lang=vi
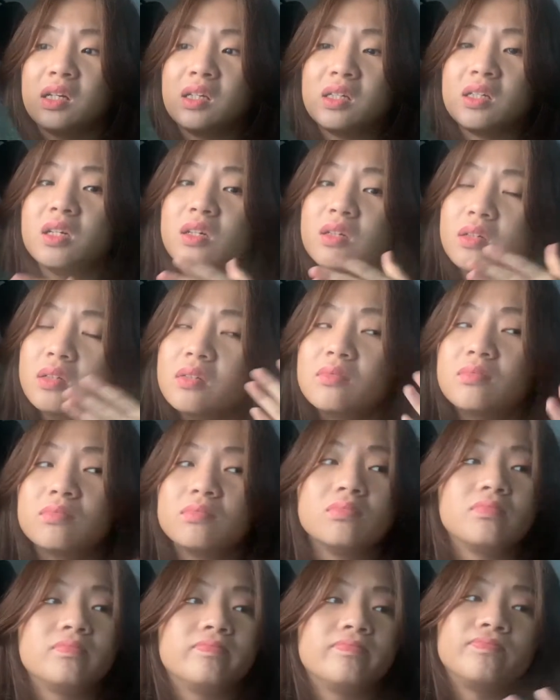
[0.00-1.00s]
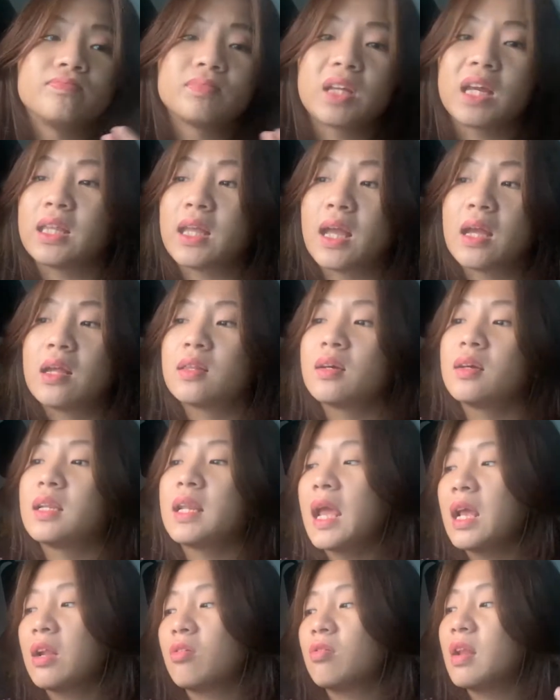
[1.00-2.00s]
nhưng cái thế giới
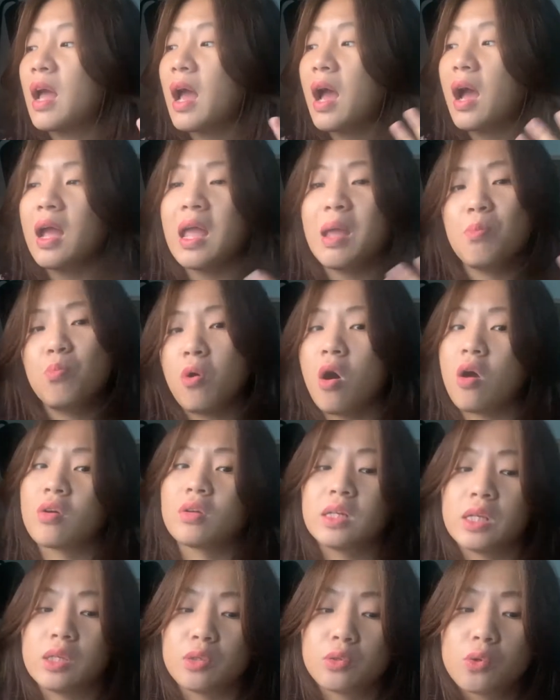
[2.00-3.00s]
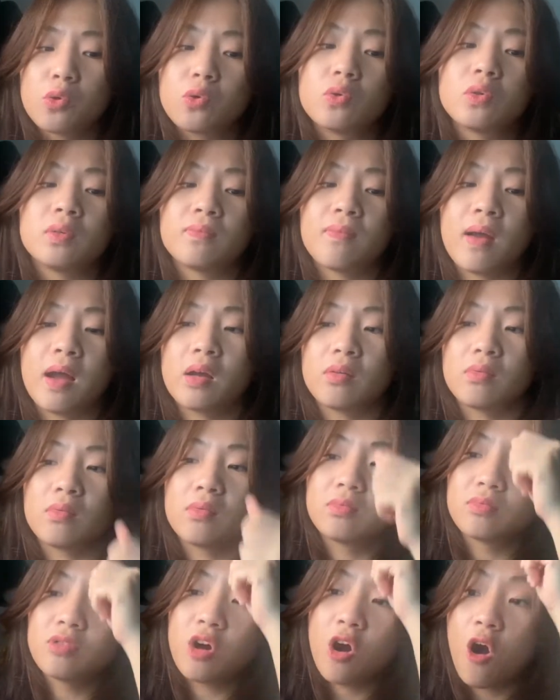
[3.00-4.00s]
này nó đã ép buộc họ như thế rồi và
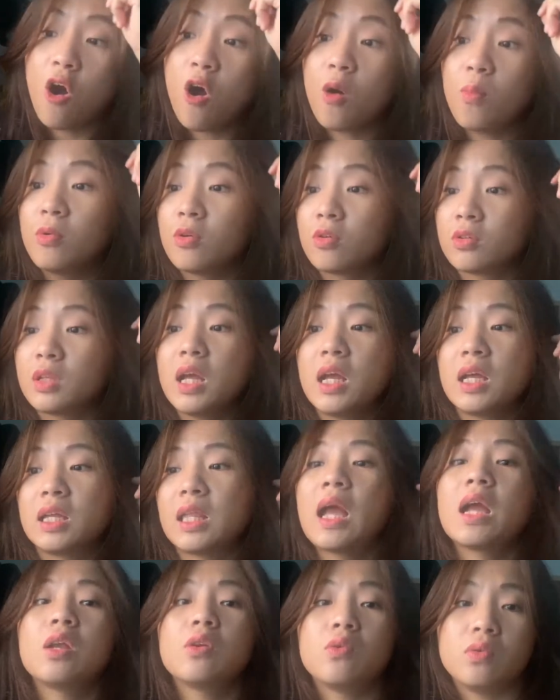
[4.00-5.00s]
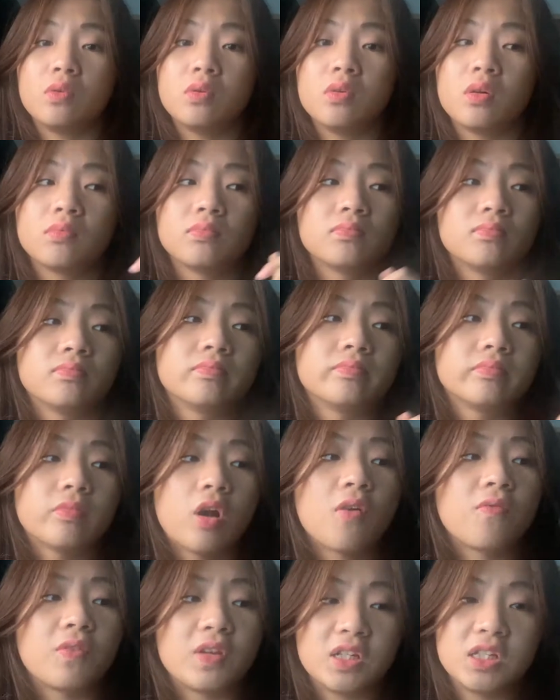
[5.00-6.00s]
khó mà có thể thay đổi được
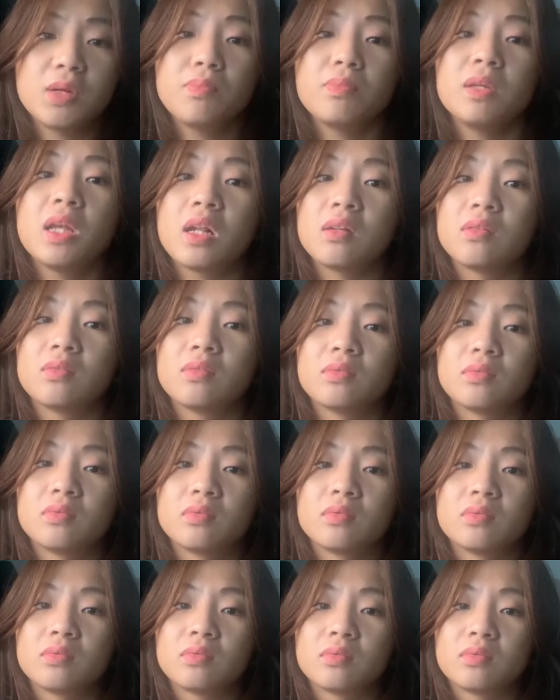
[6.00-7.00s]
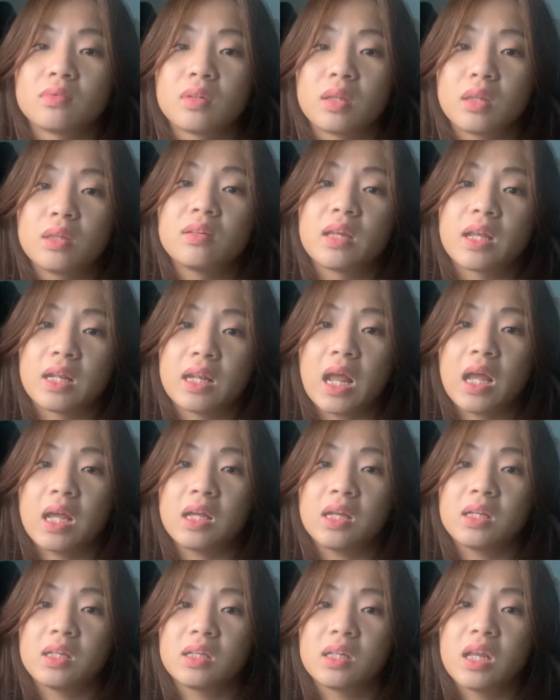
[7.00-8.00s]
họ phải chấp nhận sự thật này
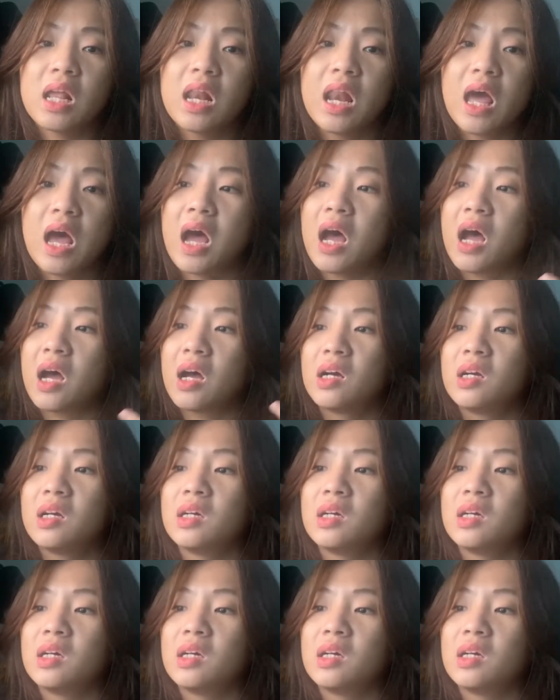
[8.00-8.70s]
đây là